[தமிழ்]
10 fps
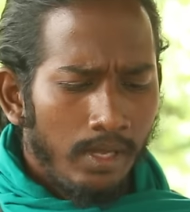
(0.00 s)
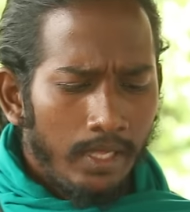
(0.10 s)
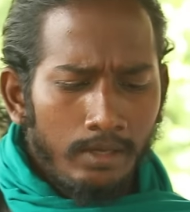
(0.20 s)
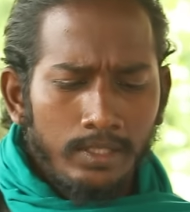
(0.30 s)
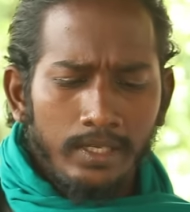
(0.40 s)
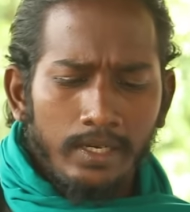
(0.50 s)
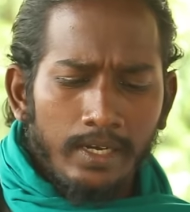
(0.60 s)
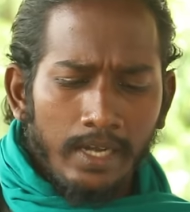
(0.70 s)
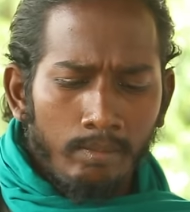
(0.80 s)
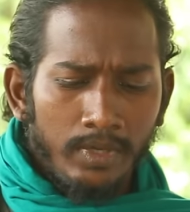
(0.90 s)
அதாவது
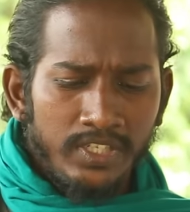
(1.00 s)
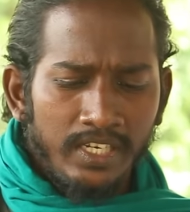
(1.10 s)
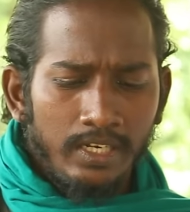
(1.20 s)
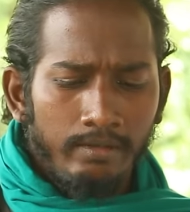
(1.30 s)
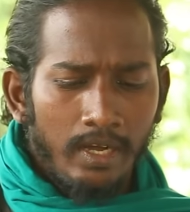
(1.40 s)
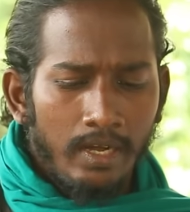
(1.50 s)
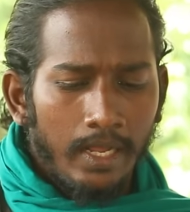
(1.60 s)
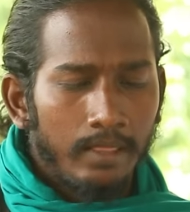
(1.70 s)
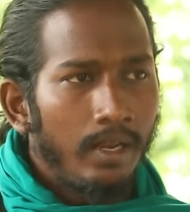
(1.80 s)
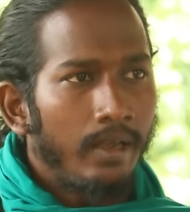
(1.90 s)
நம்ம சின்ன விரல்
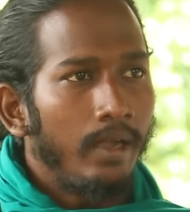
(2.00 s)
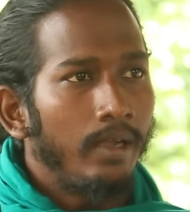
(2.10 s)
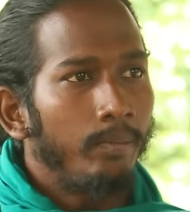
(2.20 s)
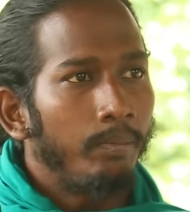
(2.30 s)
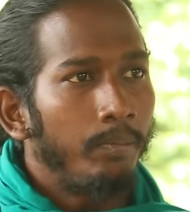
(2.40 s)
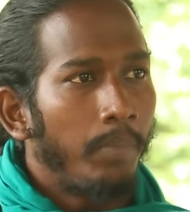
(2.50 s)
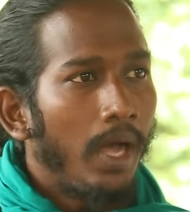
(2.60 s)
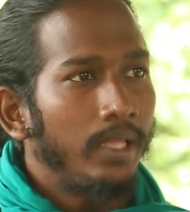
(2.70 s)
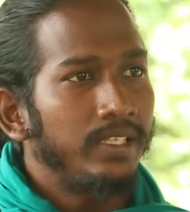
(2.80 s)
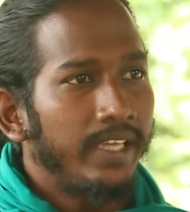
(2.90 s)
நகத்தில் ரெண்டு
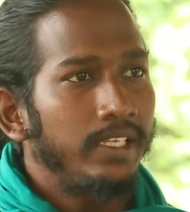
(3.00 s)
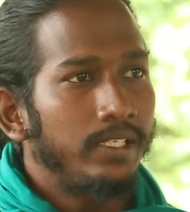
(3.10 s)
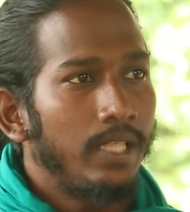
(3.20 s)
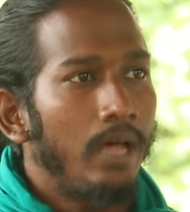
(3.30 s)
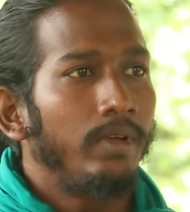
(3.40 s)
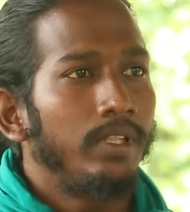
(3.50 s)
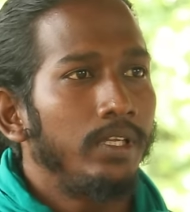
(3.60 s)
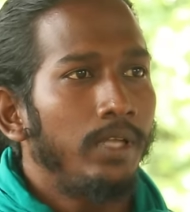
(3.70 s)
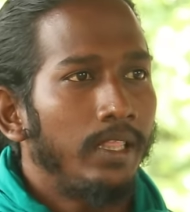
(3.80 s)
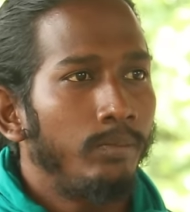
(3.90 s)
பாதி சைஸ் தான் வந்து
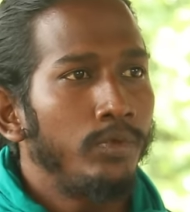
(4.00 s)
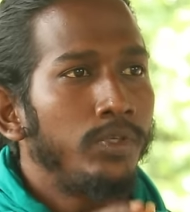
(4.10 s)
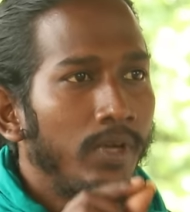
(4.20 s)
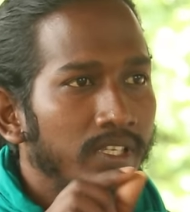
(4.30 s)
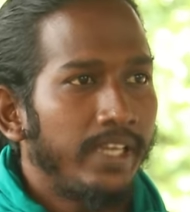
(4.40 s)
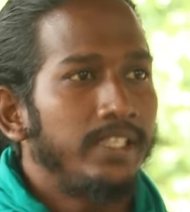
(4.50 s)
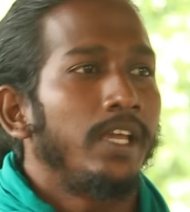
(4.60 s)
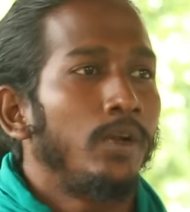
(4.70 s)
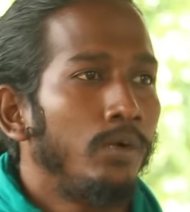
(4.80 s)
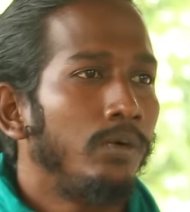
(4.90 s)
அந்த பூச்சியோடைய
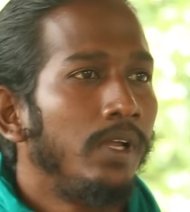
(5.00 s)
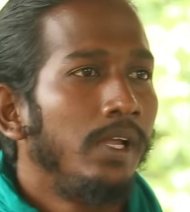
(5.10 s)
சைஸே இருக்கும்